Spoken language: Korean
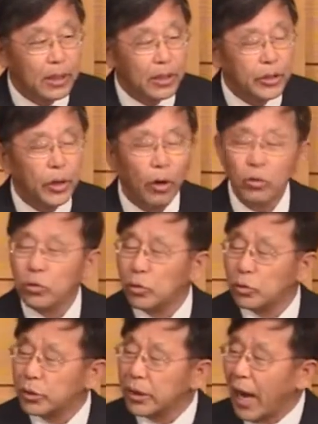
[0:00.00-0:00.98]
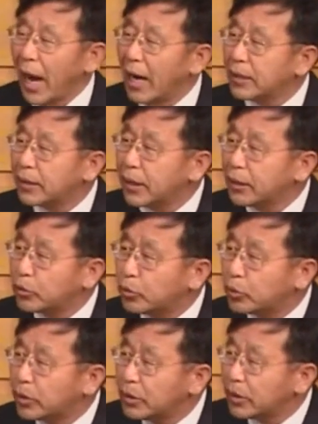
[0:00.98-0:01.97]
혈육이 알게 해줄
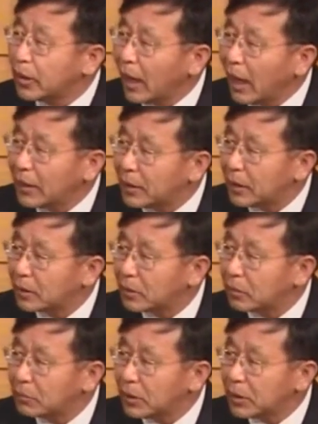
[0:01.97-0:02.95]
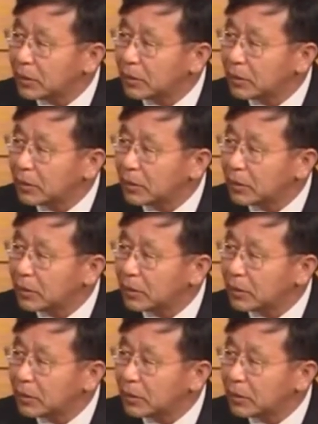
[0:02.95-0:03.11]
수 있는 게 아니라는 겁니다.